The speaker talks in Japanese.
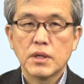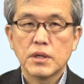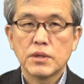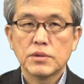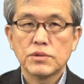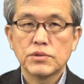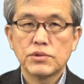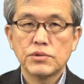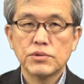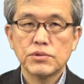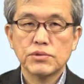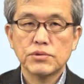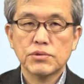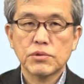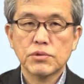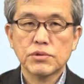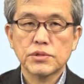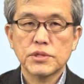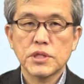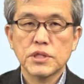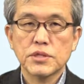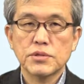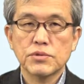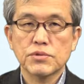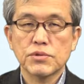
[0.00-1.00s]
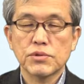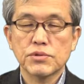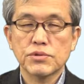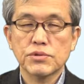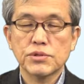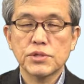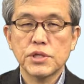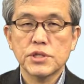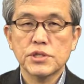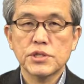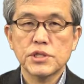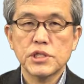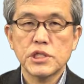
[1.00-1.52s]
従属説と主
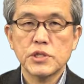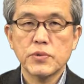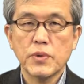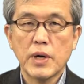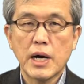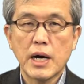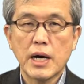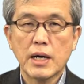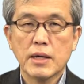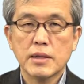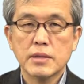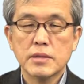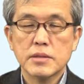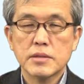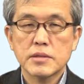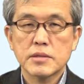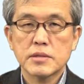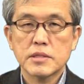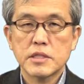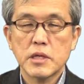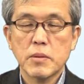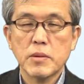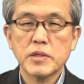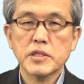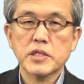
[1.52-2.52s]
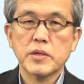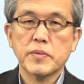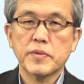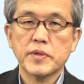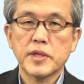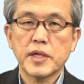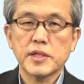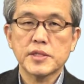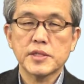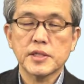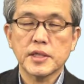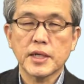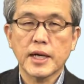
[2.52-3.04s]
説には様々な
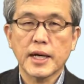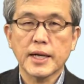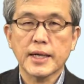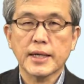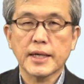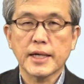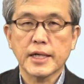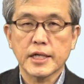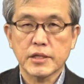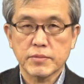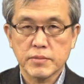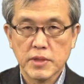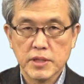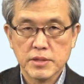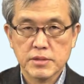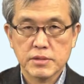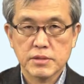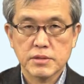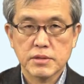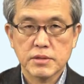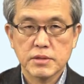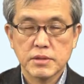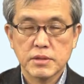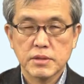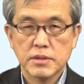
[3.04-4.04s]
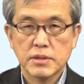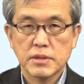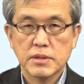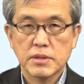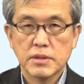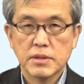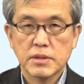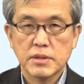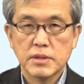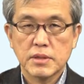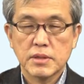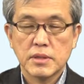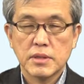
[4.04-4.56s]
違いがあります。
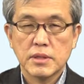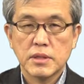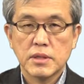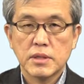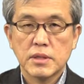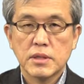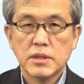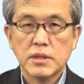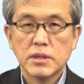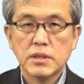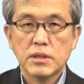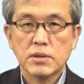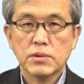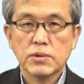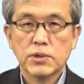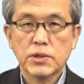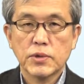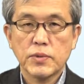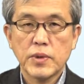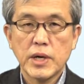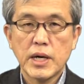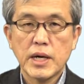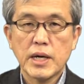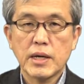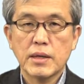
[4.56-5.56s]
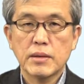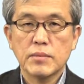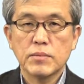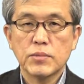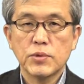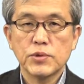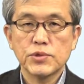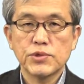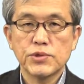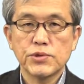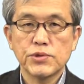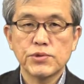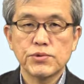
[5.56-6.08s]
これは
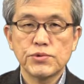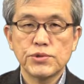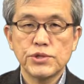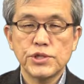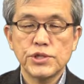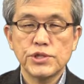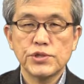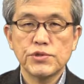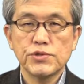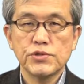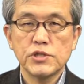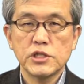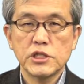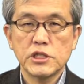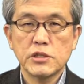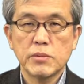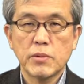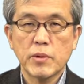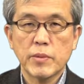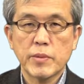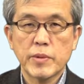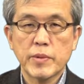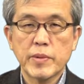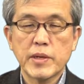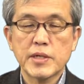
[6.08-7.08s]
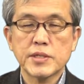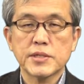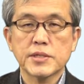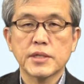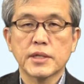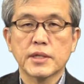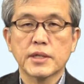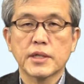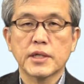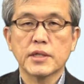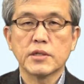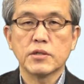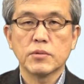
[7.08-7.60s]
モジュール22でも見ました
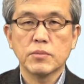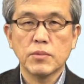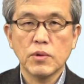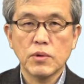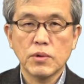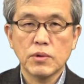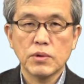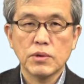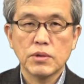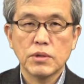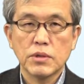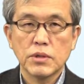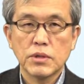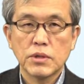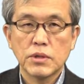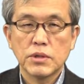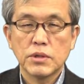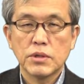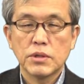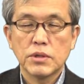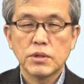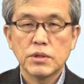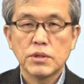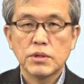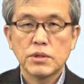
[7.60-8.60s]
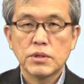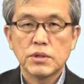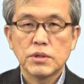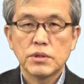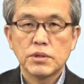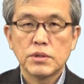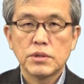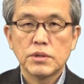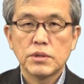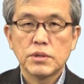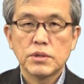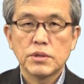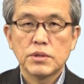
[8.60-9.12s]
けれども、
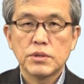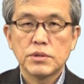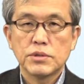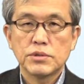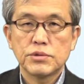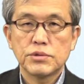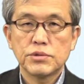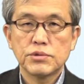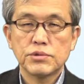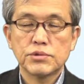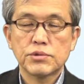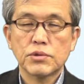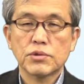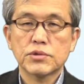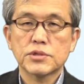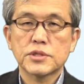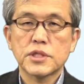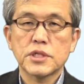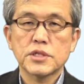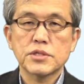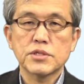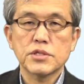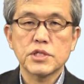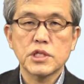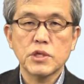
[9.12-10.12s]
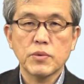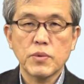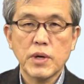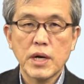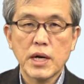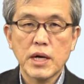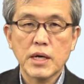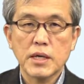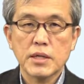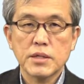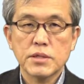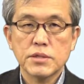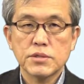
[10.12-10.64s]
従属説に
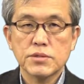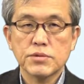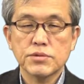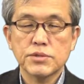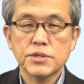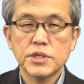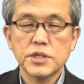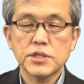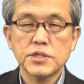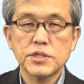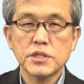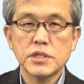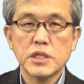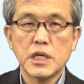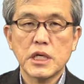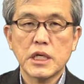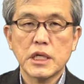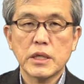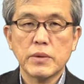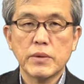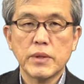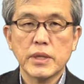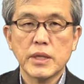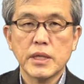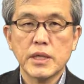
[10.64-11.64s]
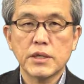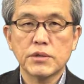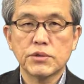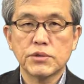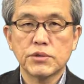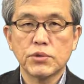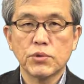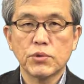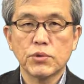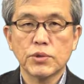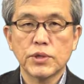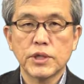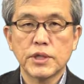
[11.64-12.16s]
は主説に現れる
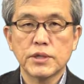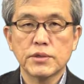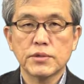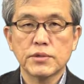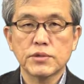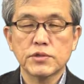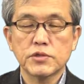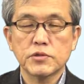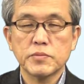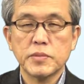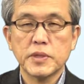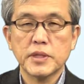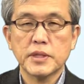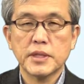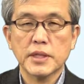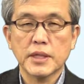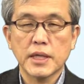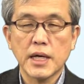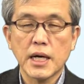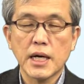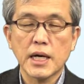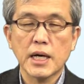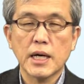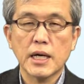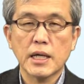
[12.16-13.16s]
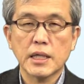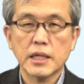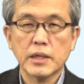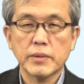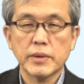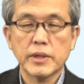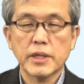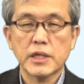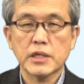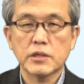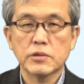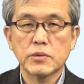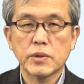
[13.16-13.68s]
表現のすべてが現
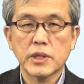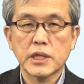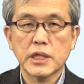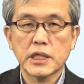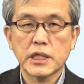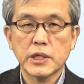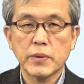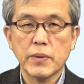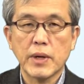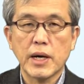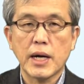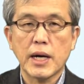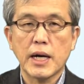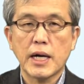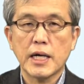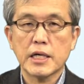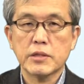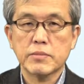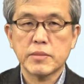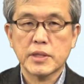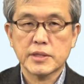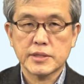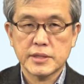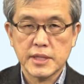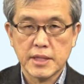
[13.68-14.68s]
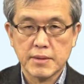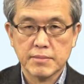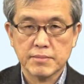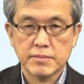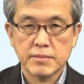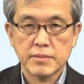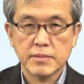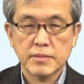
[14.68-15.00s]
れるわけではありません。